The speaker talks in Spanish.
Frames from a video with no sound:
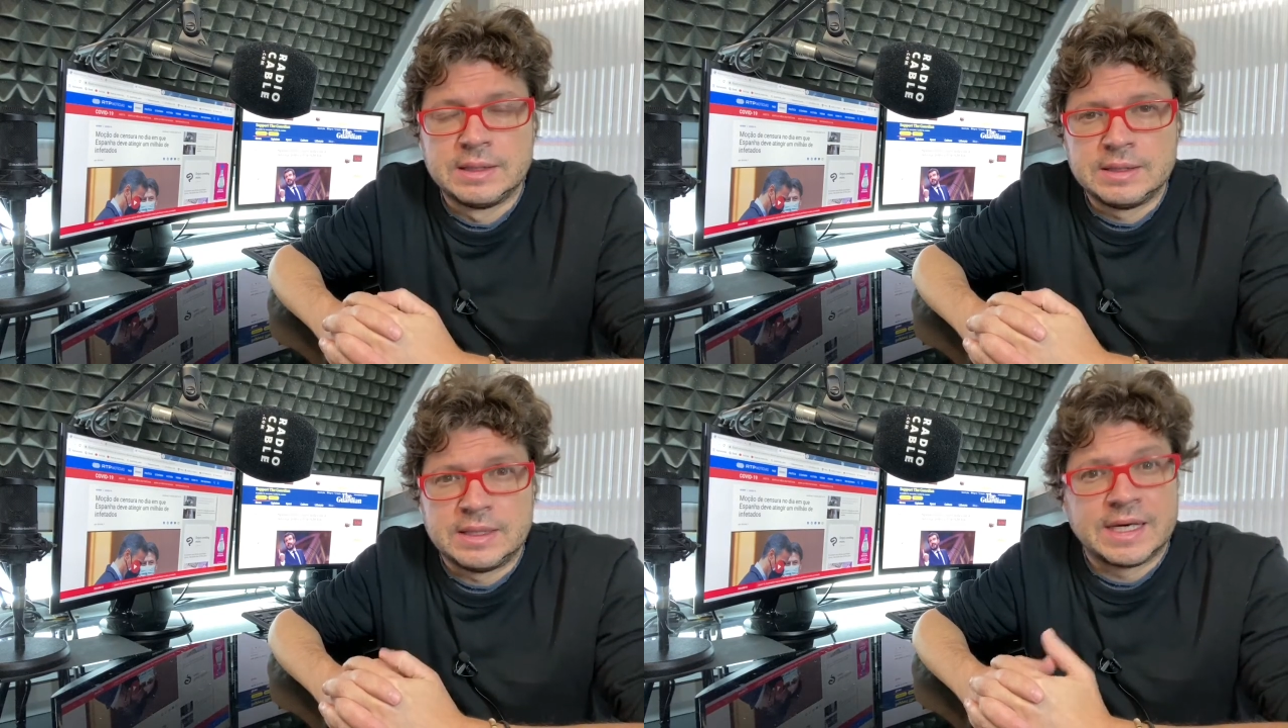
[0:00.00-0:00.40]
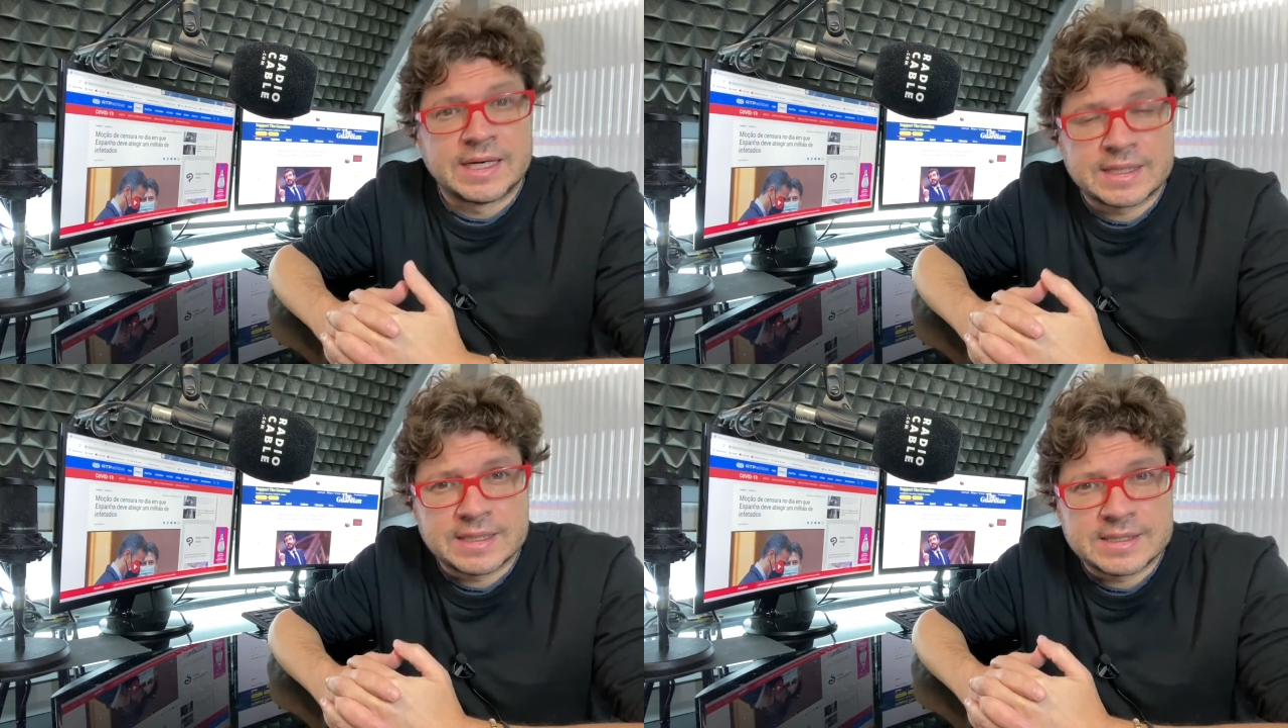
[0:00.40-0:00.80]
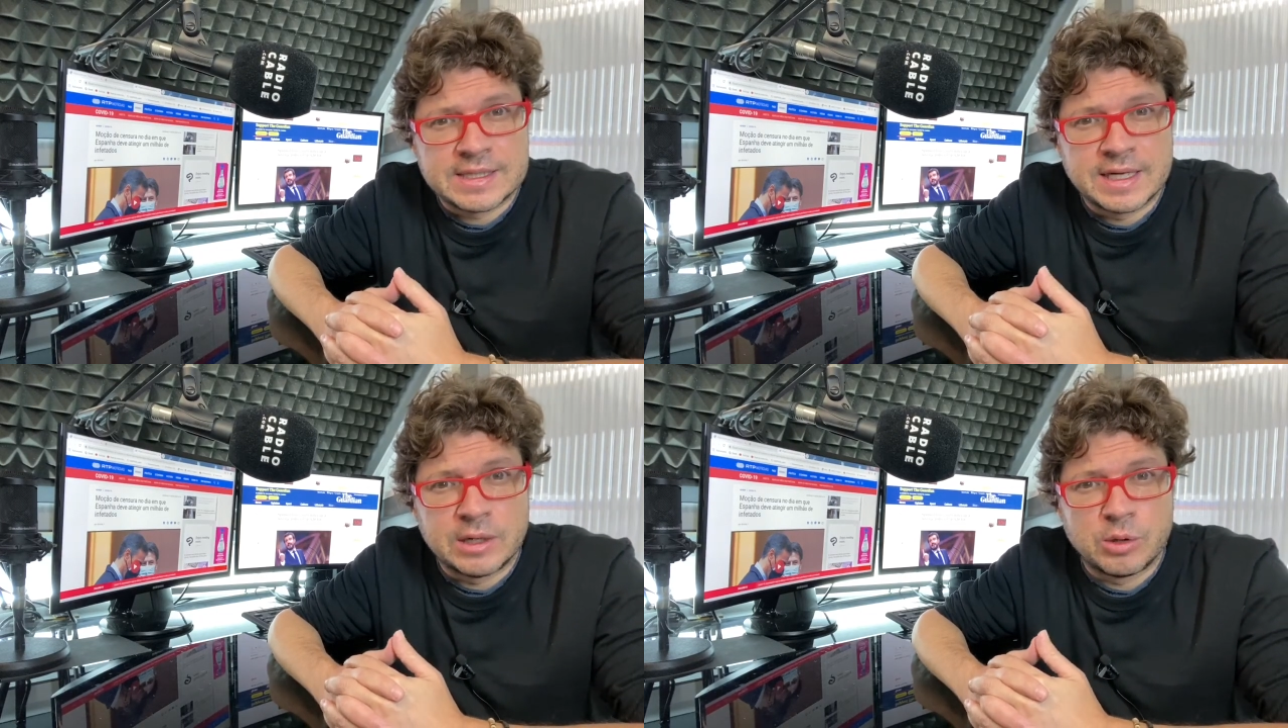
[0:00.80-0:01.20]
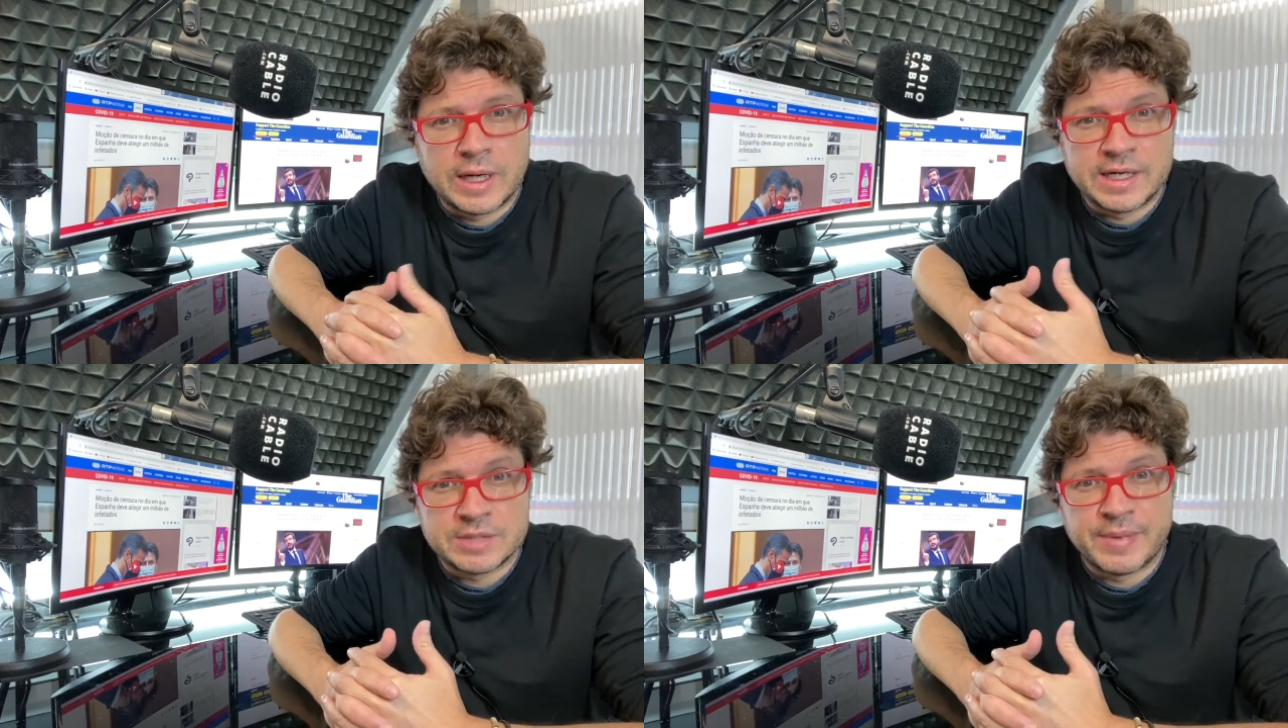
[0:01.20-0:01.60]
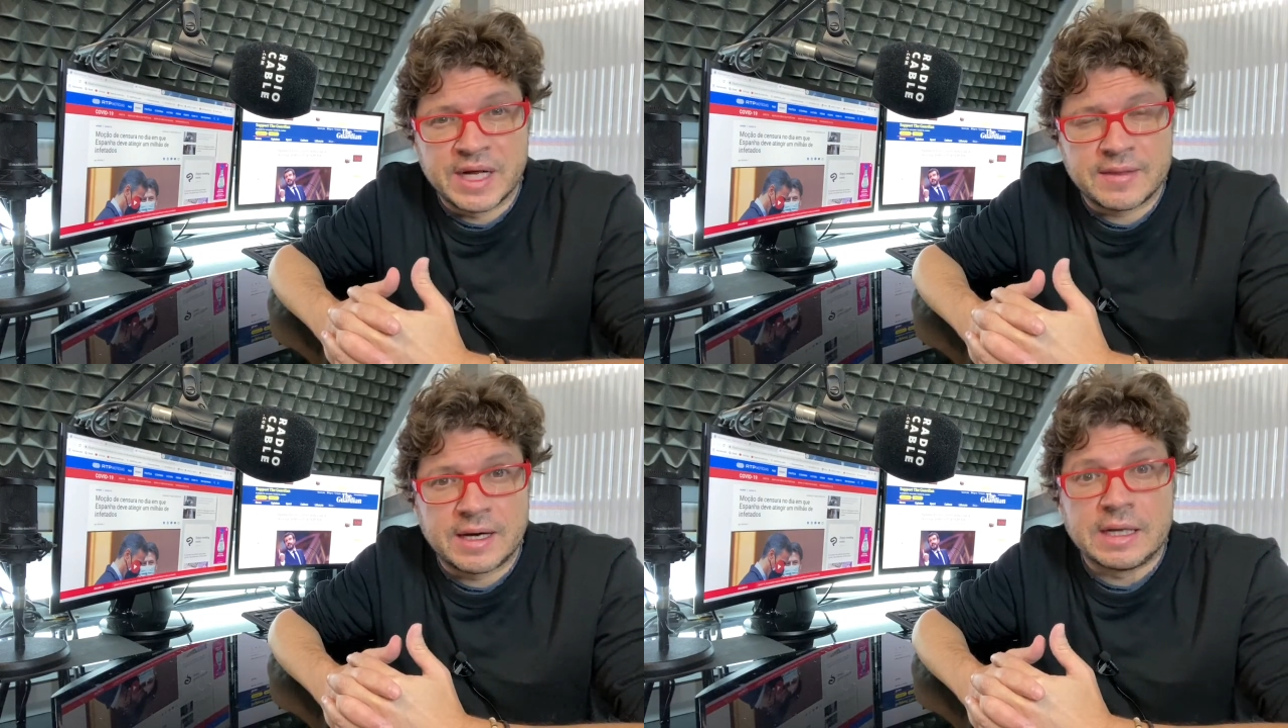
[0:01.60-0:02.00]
The Guardian señaló la inesperada